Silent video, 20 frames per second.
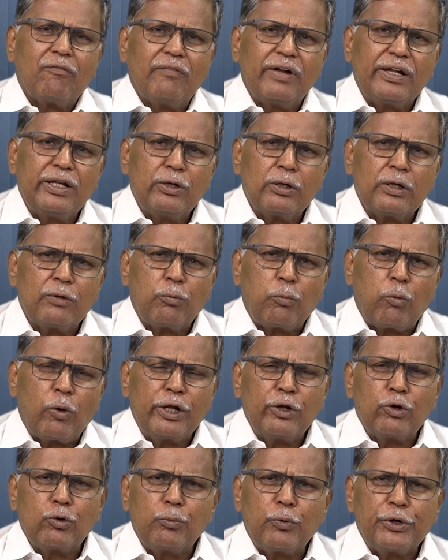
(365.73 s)
வெளியூரில்
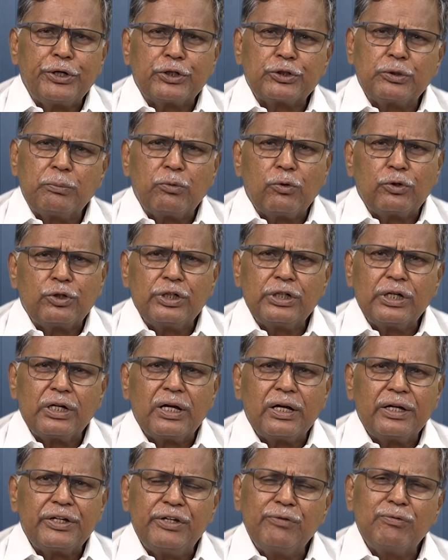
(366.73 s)
வெளியூர் போயிருக்கும்போது
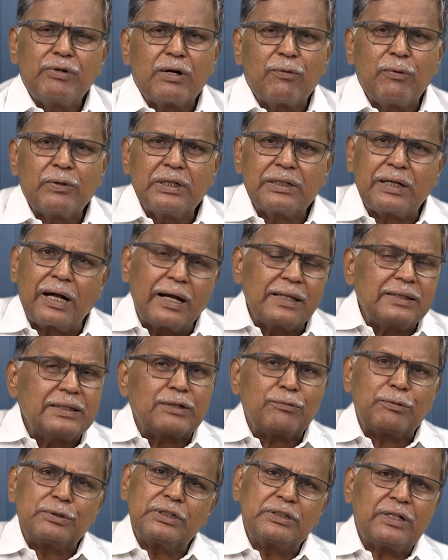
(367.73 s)
இவங்க வந்து
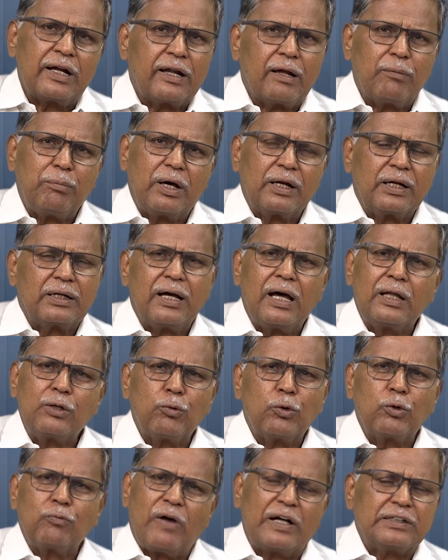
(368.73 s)
கழுத்தில் வந்துட்டு நல்லா பாருங்கள் அது
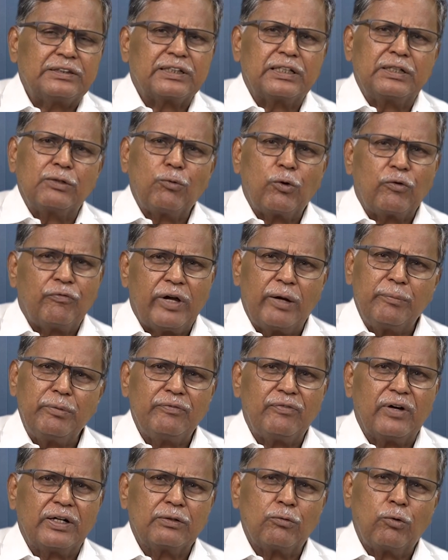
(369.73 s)
ஒரு ஃபங்க்ஷன் ஒரு ஃபேமிலி
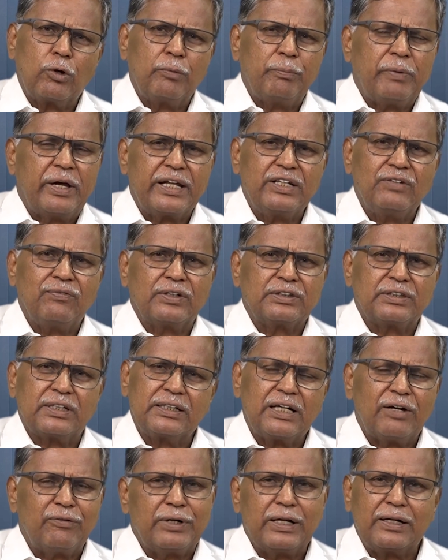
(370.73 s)
ஃபங்க்ஷன் ஒரு மேரேஜ்
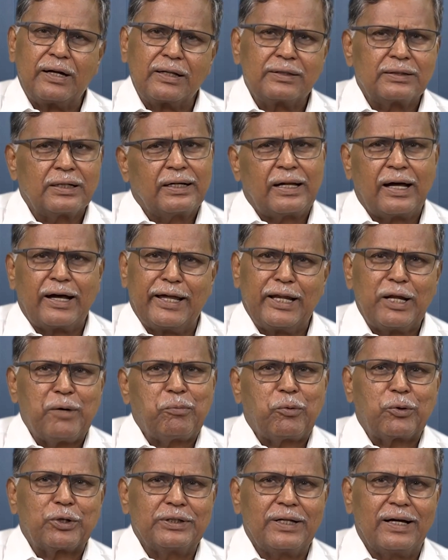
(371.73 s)
ஃபங்க்ஷனுக்காக வேண்டி கழுத்தில்
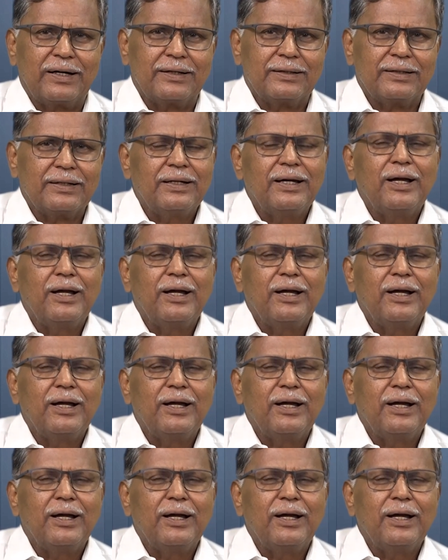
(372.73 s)
நகையெல்லாம் போட்டிருந்தாங்க